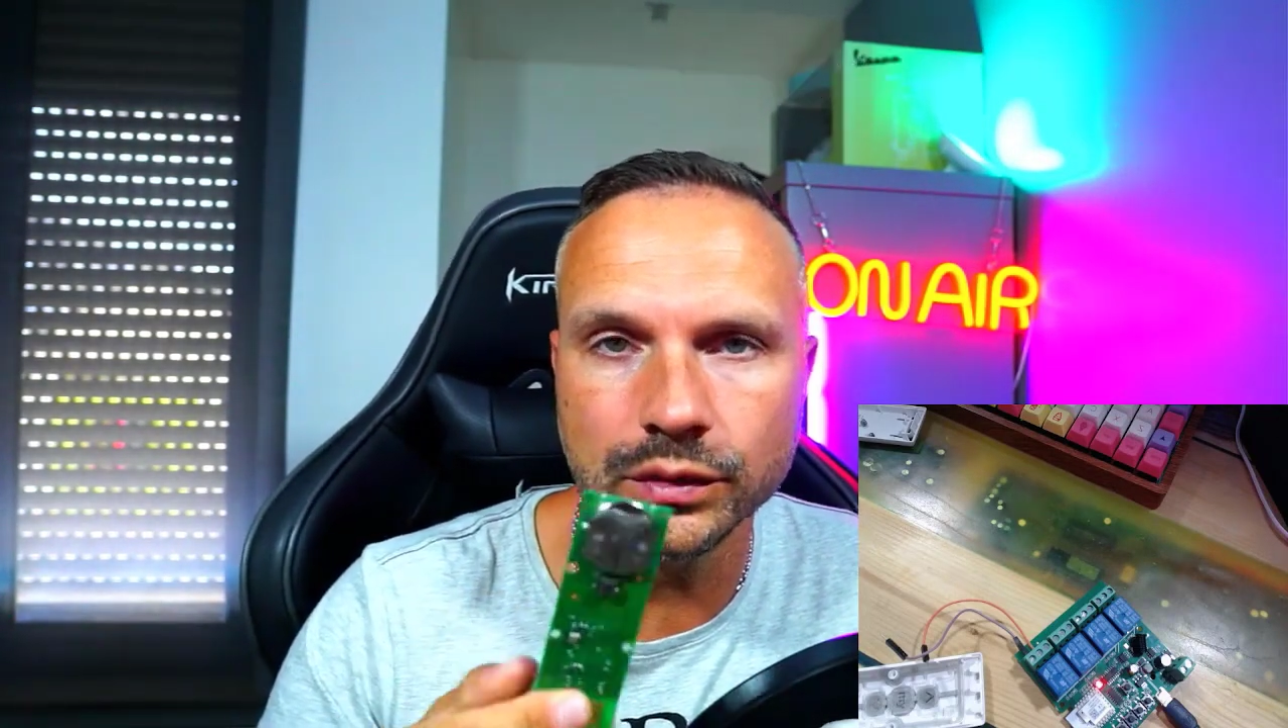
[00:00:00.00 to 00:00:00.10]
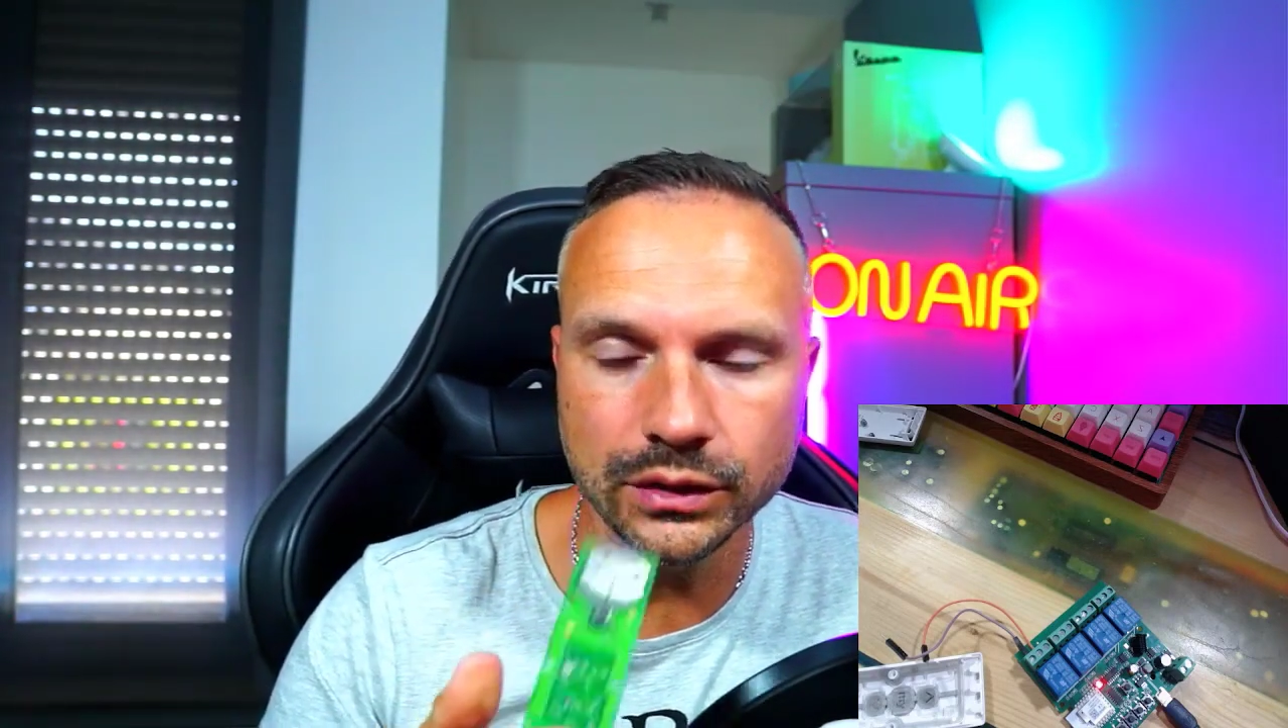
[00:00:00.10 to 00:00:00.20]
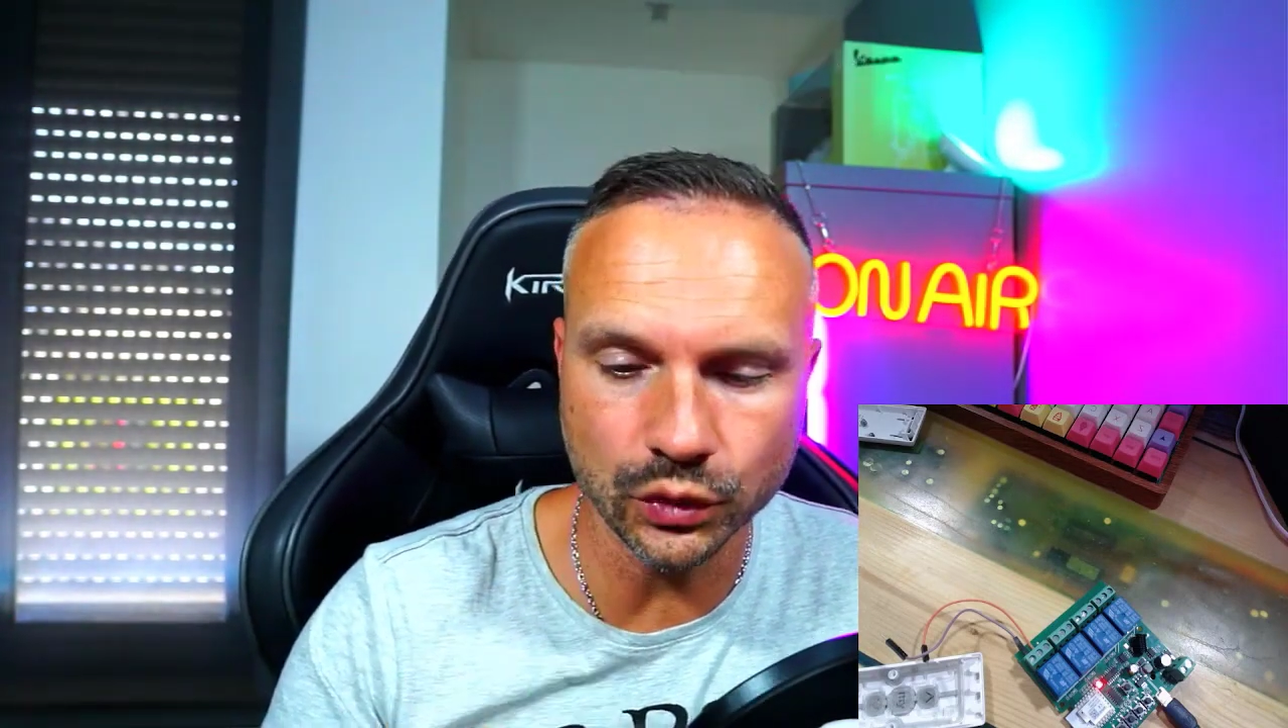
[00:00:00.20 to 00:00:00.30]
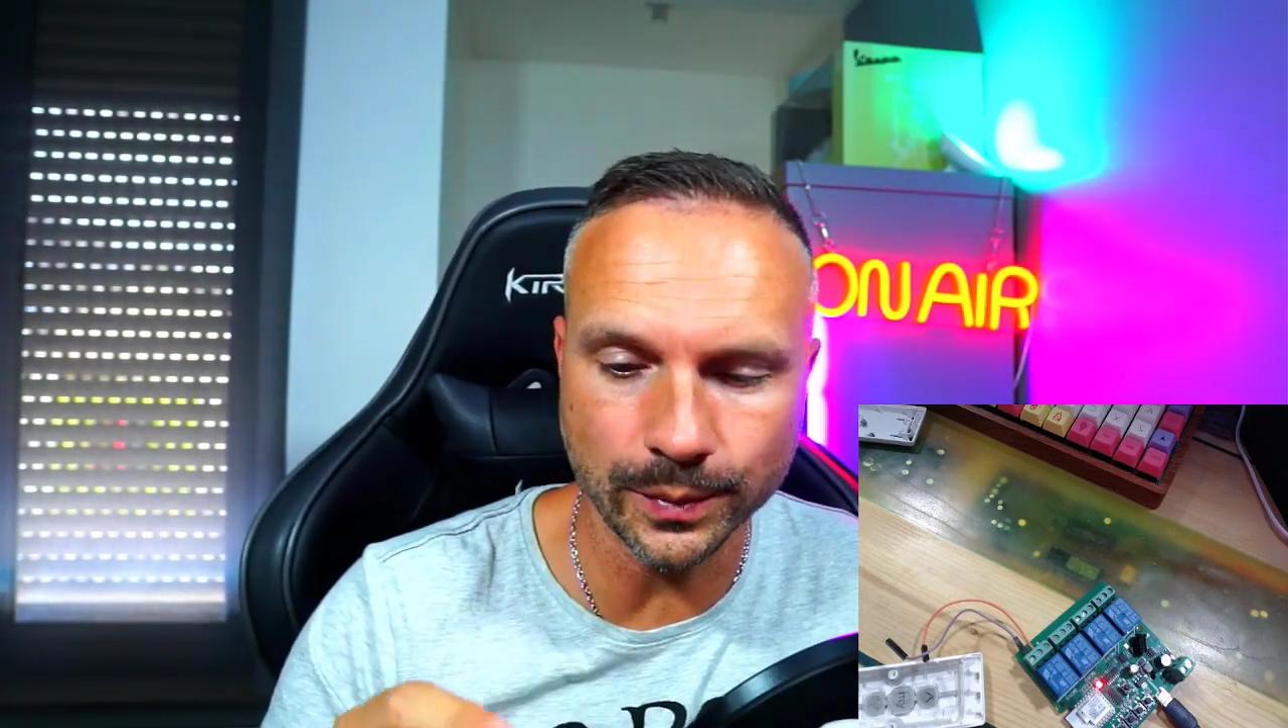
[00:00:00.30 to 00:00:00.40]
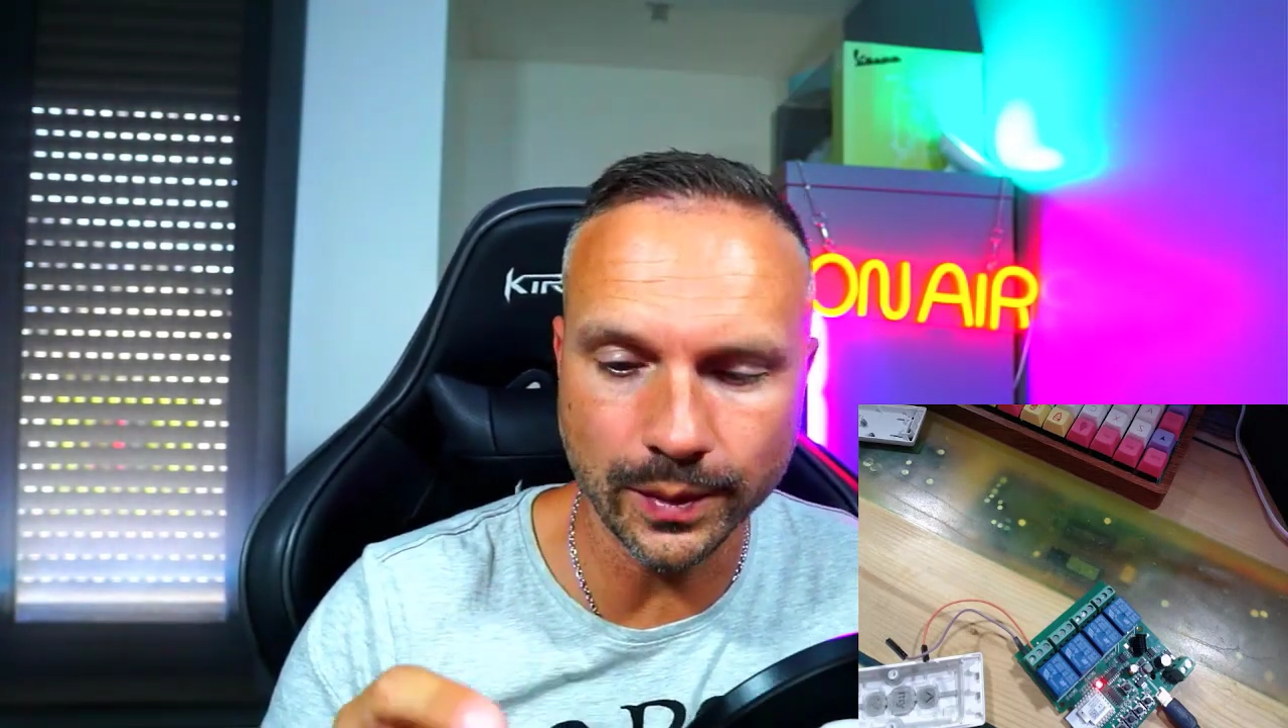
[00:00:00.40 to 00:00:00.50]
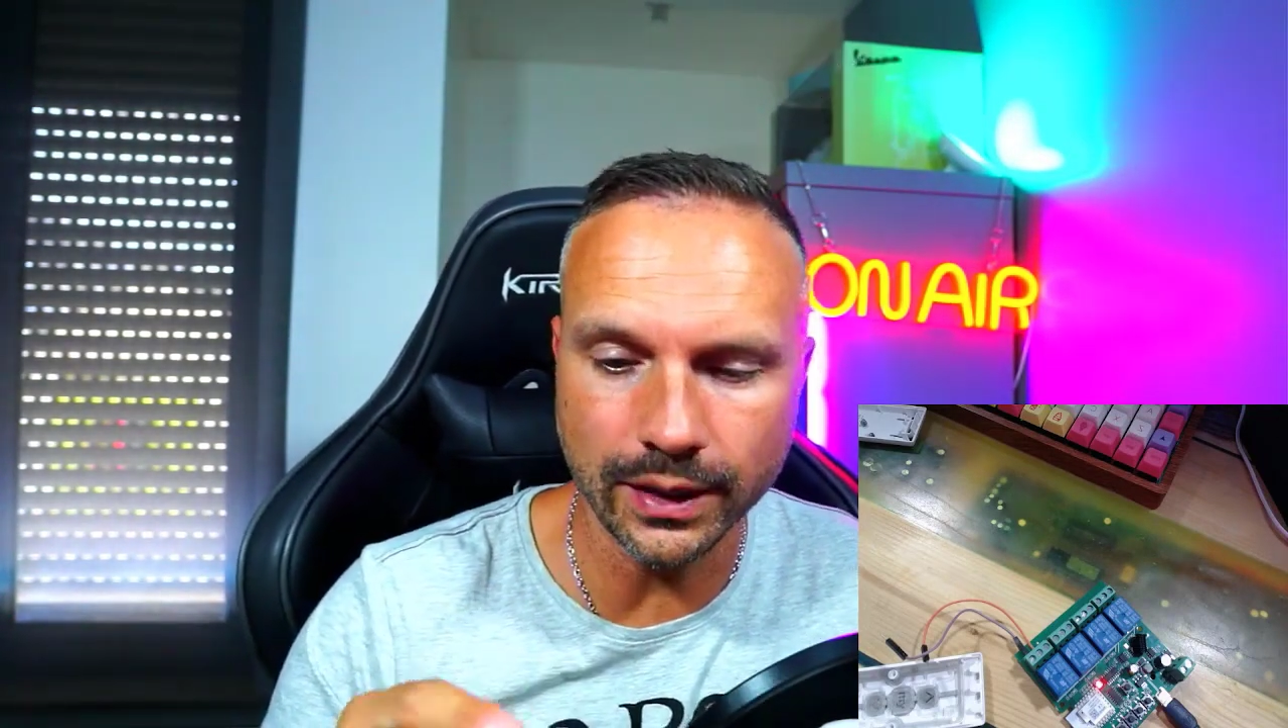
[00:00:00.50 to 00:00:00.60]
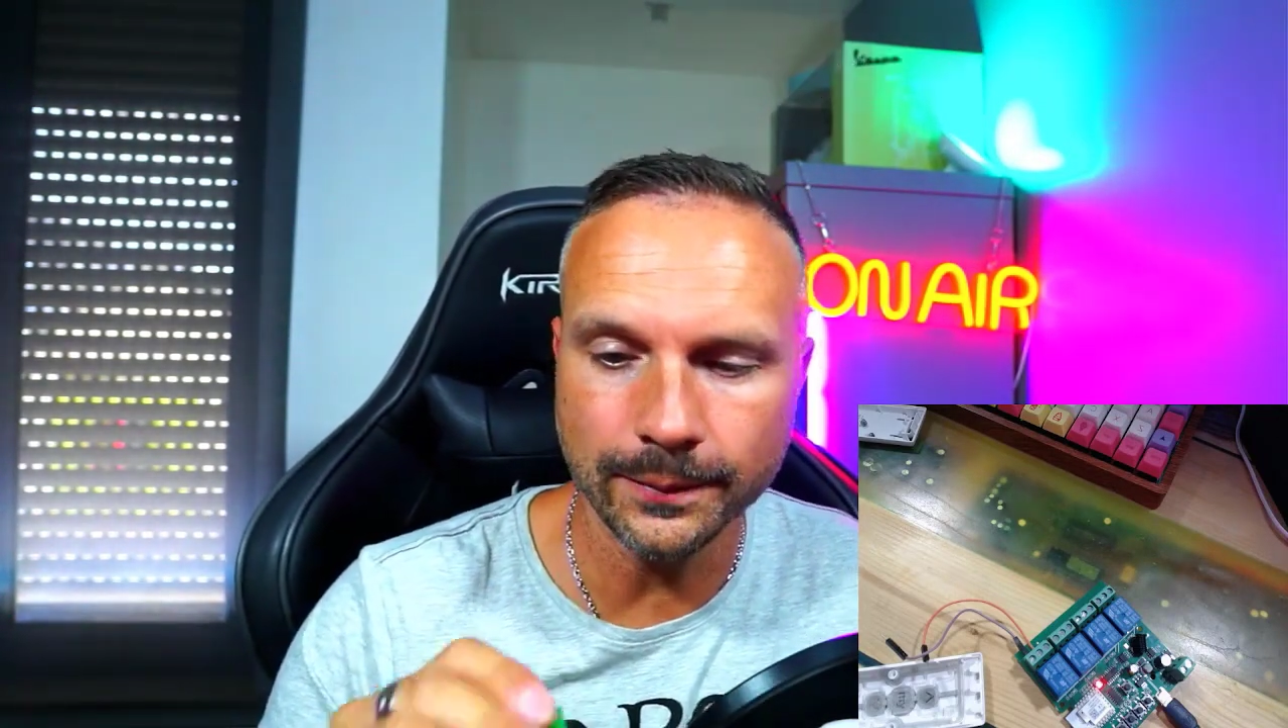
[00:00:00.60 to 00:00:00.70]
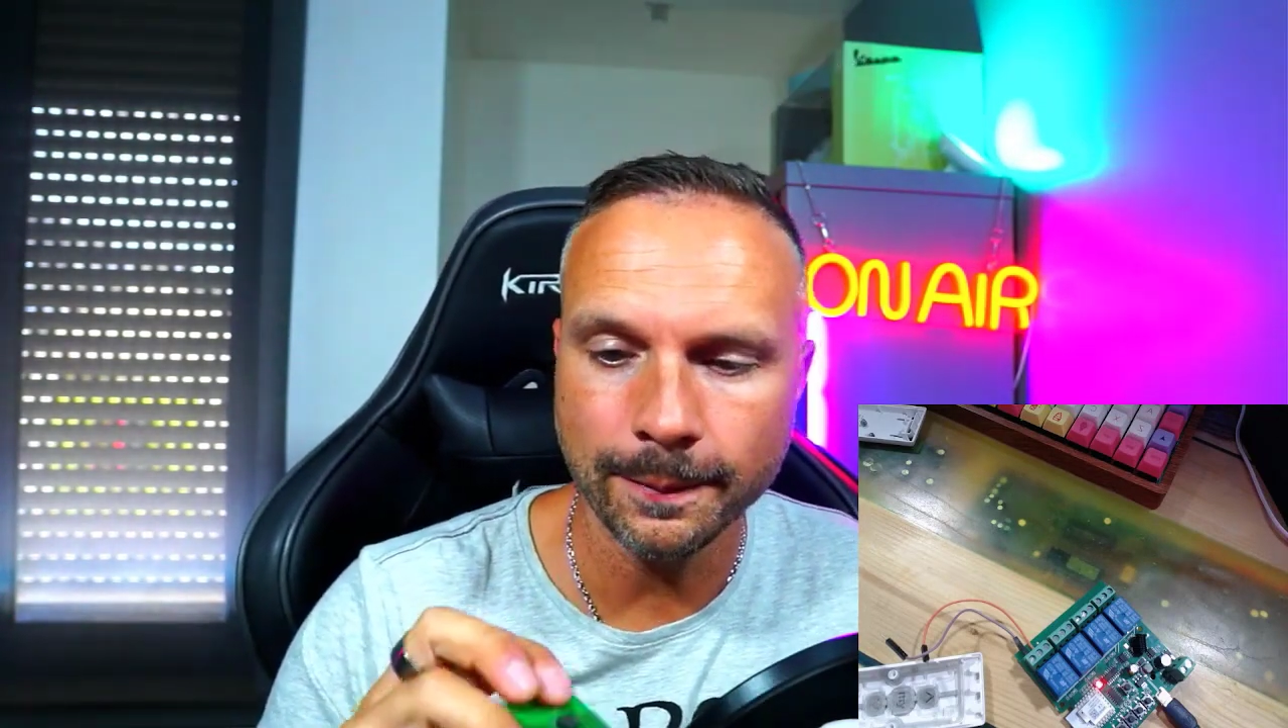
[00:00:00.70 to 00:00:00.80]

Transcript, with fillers: touche pas.